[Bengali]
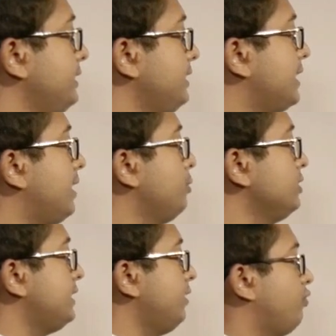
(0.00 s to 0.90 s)
দেখছি
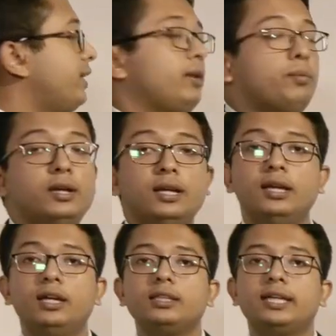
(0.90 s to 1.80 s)
থার্মোস্টার ভাল্ভ
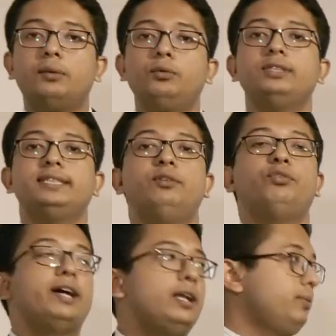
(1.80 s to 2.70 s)
থার্মোস্টার
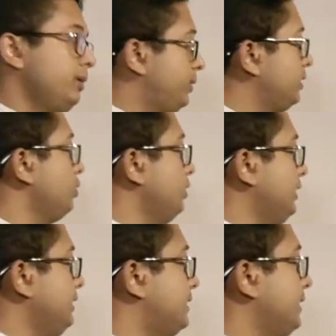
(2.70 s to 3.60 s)
ভাল্ভের ভিতর
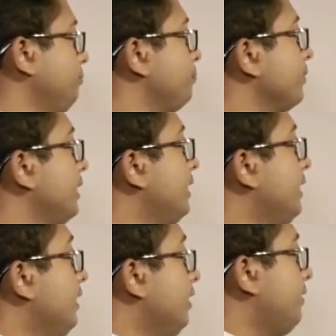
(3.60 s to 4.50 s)
দিয়ে এসে
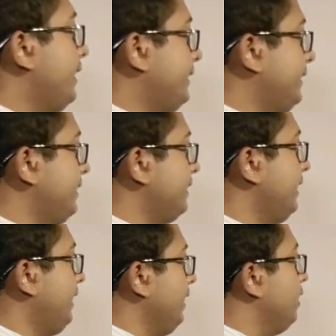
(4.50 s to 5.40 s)

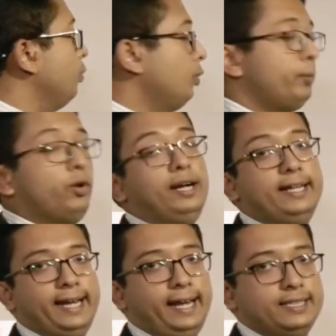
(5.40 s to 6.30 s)
রেডিয়েটারের উপরের
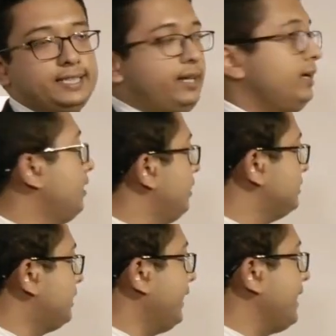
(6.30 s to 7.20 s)
ট্যাঙ্কে যায়
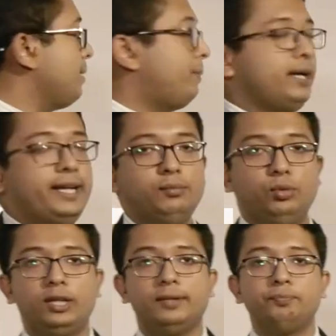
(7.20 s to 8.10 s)
যাকে আপার ট্যাঙ্ক
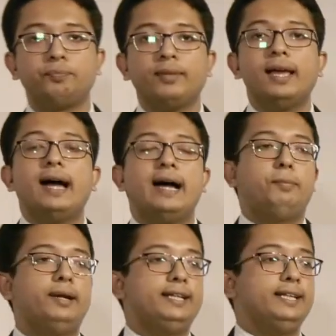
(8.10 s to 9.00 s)
বলি
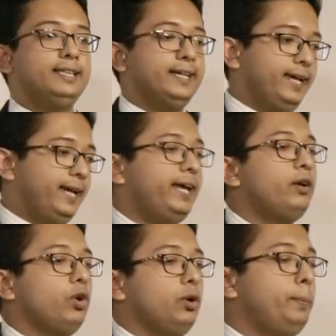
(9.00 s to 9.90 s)
আপার ট্যাঙ্ক থেকে এই
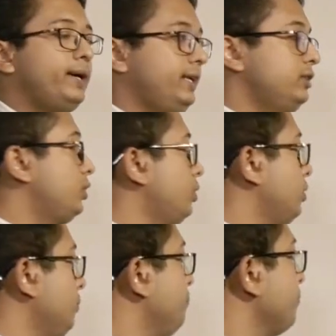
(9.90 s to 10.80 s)
গরম পানি যখন